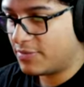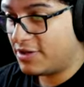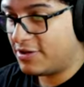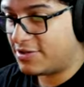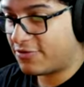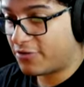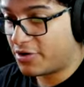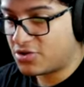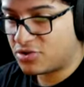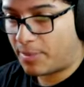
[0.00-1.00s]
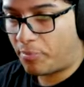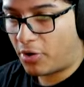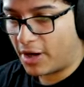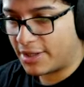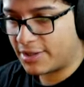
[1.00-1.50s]
E se for isso na
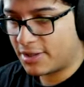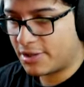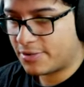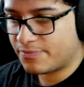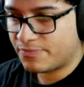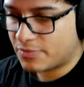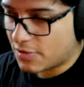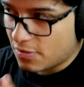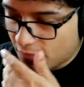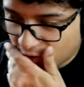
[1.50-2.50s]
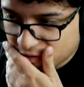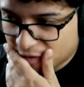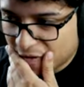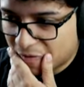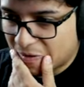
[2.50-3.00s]
porrada, galera, vai ser uma
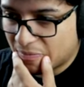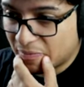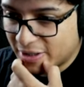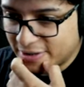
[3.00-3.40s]
criatura bem